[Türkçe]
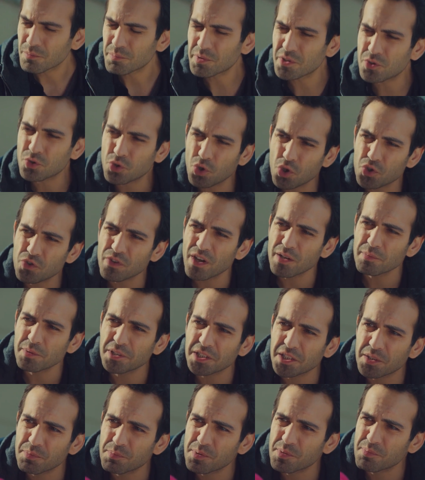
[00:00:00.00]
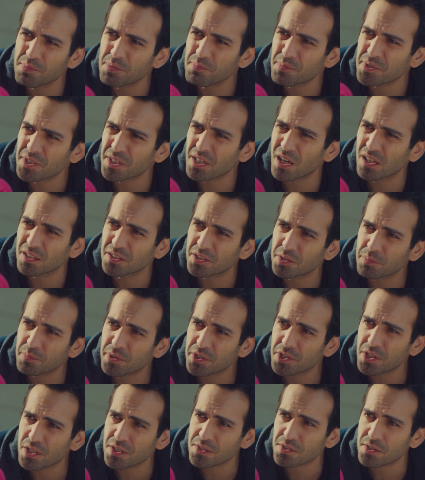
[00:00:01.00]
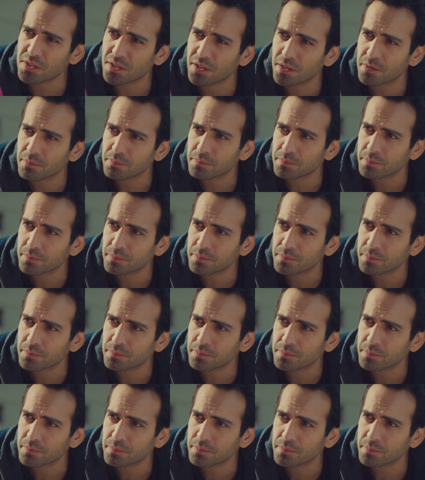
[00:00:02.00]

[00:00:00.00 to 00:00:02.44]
Biz söz vermedik ki birbirimizi kandırmayacağız diye.